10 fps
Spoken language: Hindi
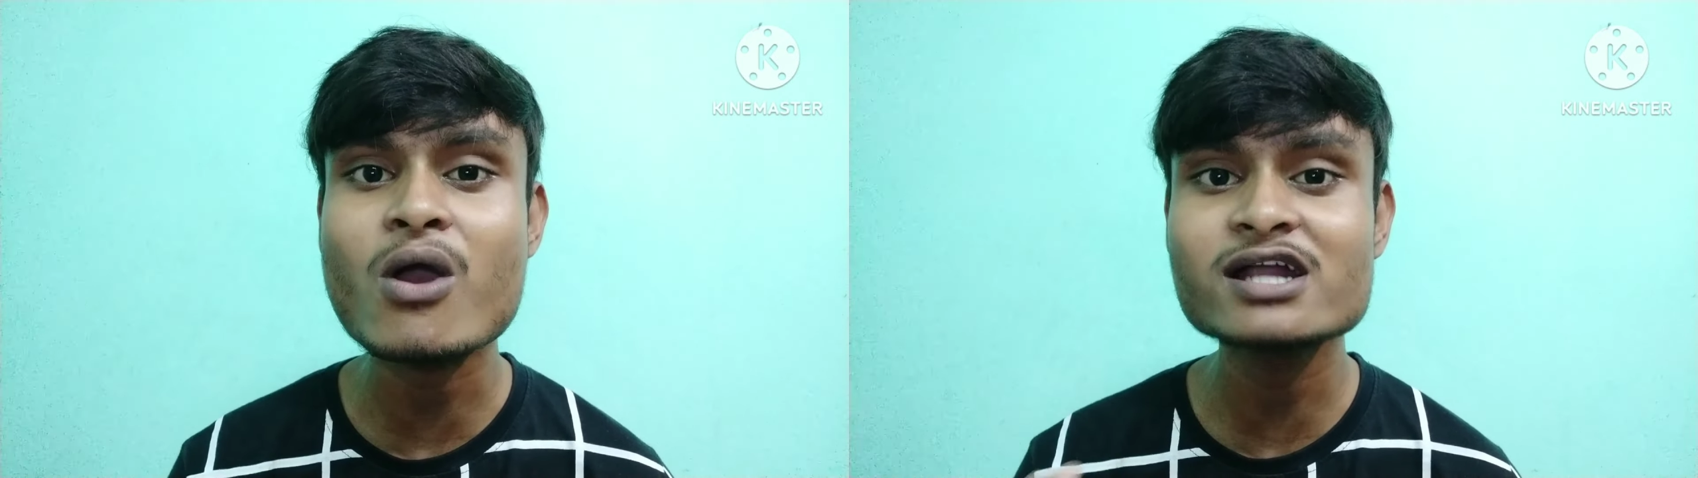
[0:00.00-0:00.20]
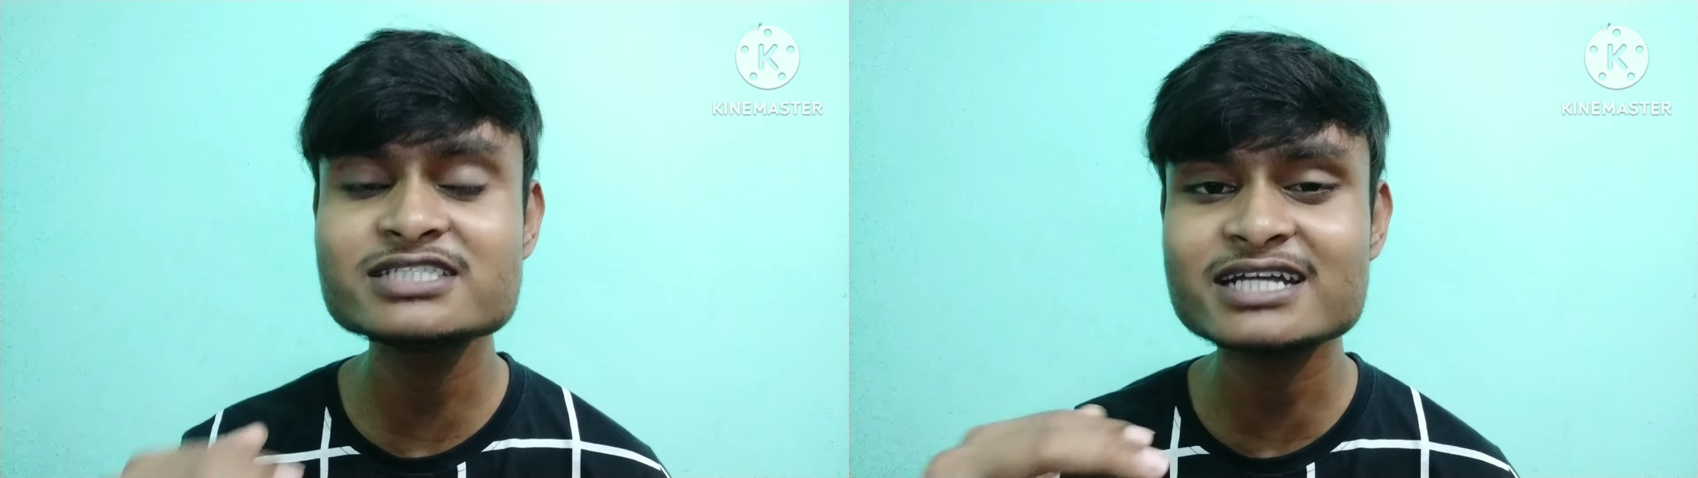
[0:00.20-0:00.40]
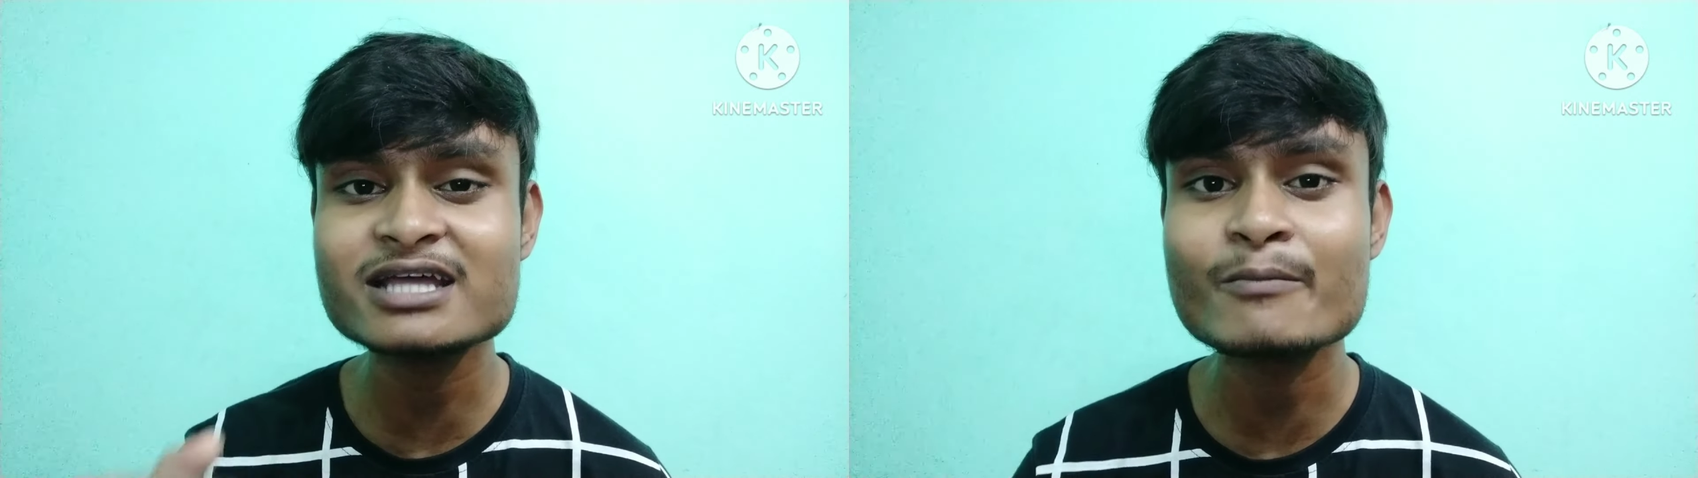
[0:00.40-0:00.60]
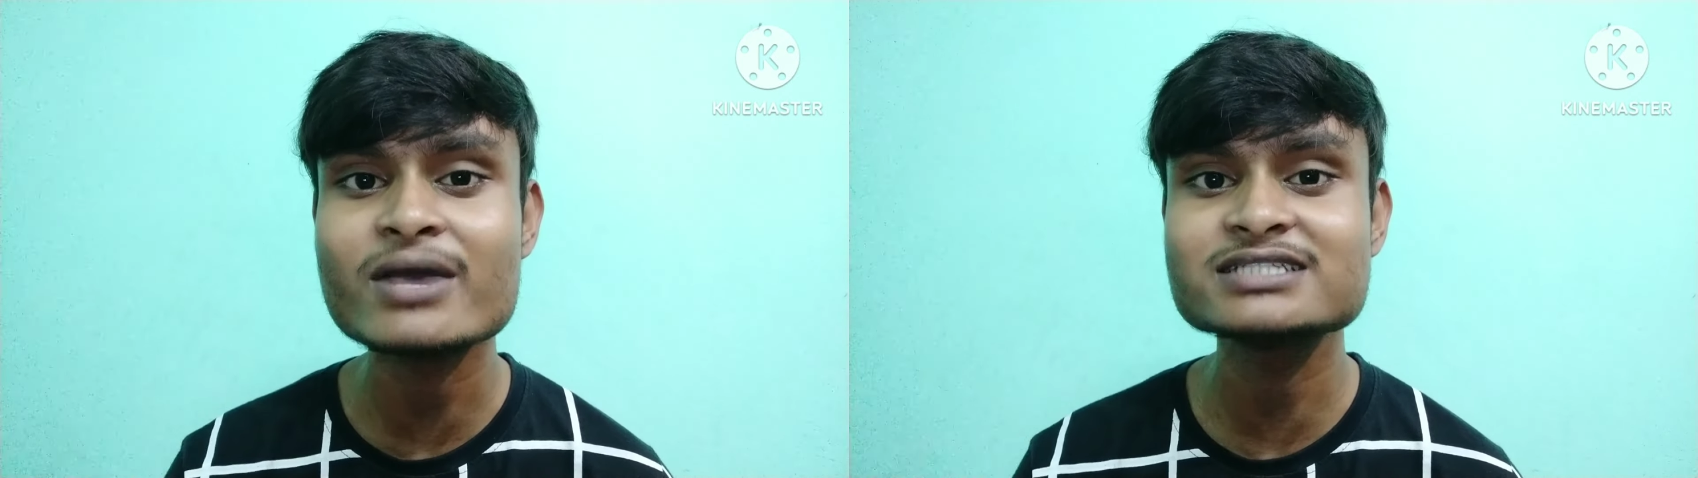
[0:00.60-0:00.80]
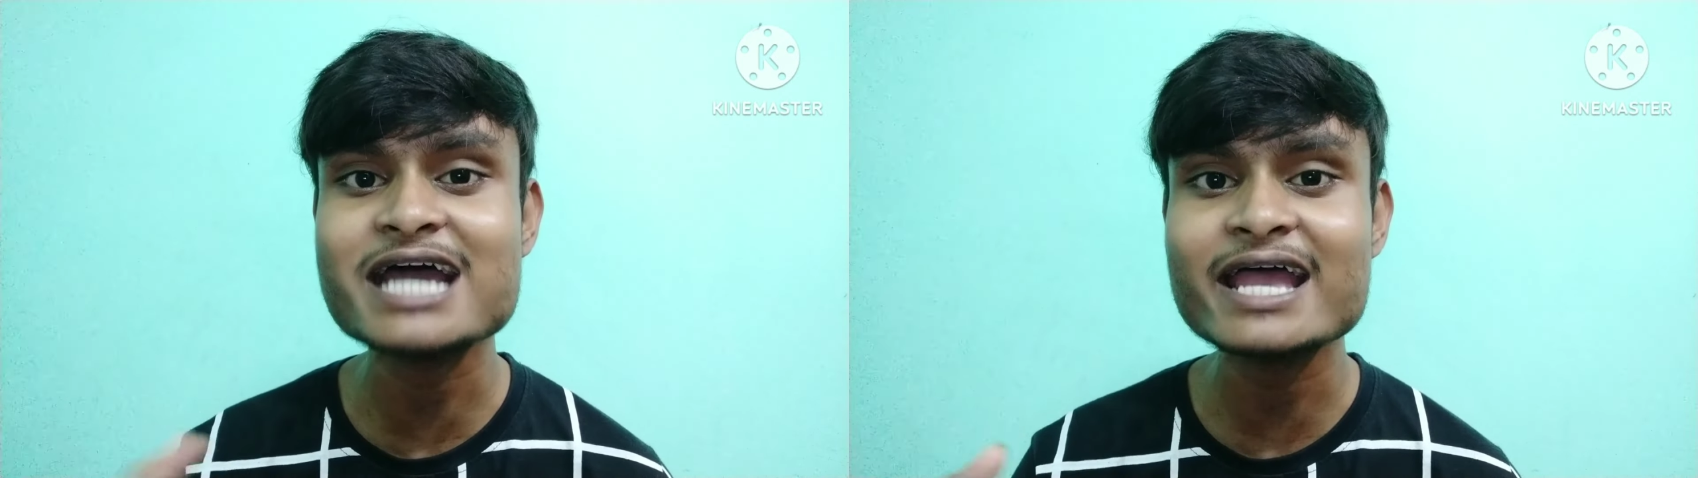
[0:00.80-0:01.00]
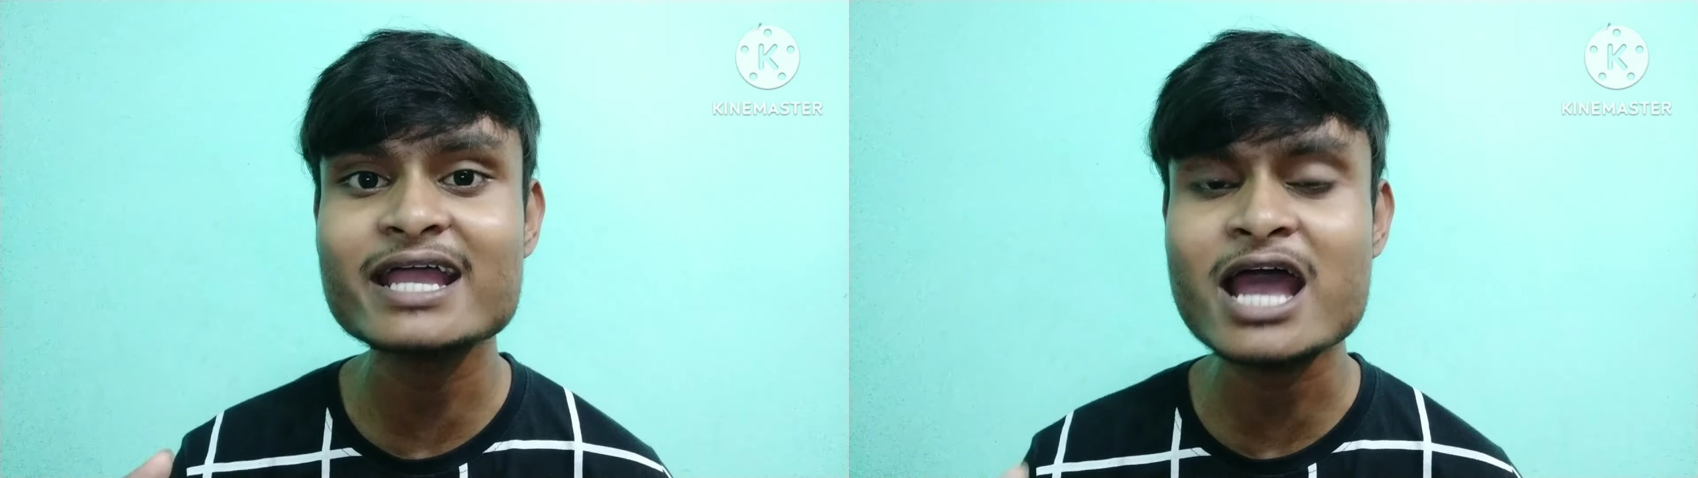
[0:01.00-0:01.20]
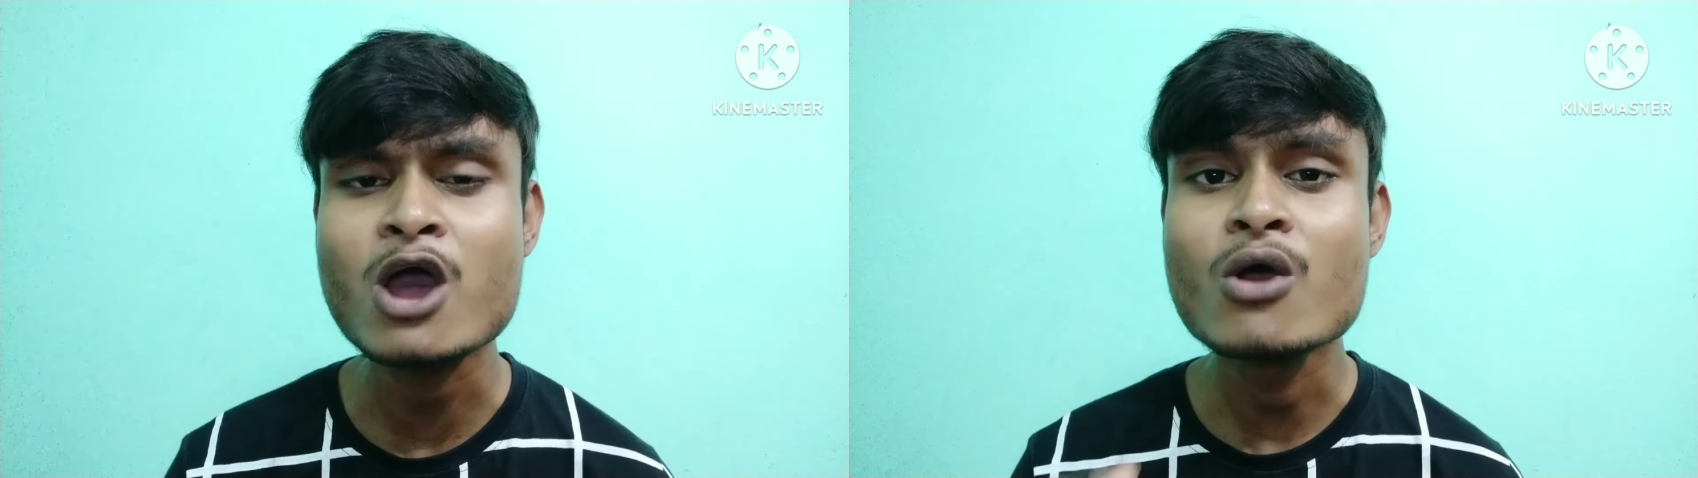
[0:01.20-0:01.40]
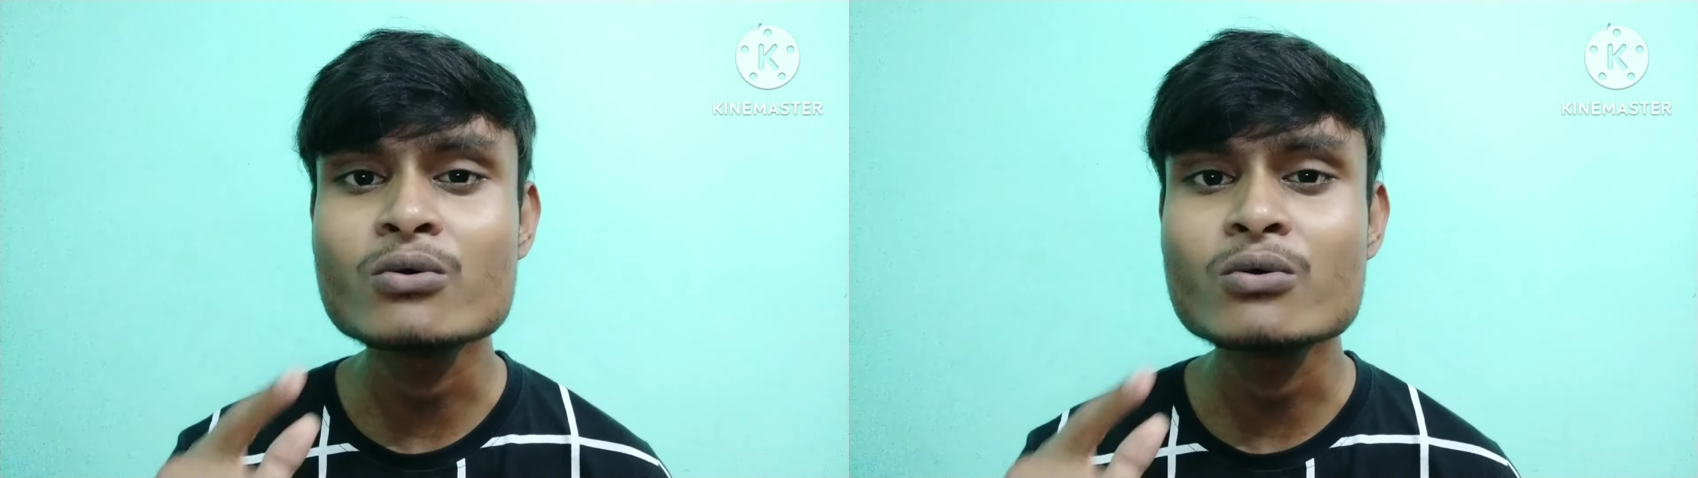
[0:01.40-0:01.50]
और ज्यादा मजा आएगा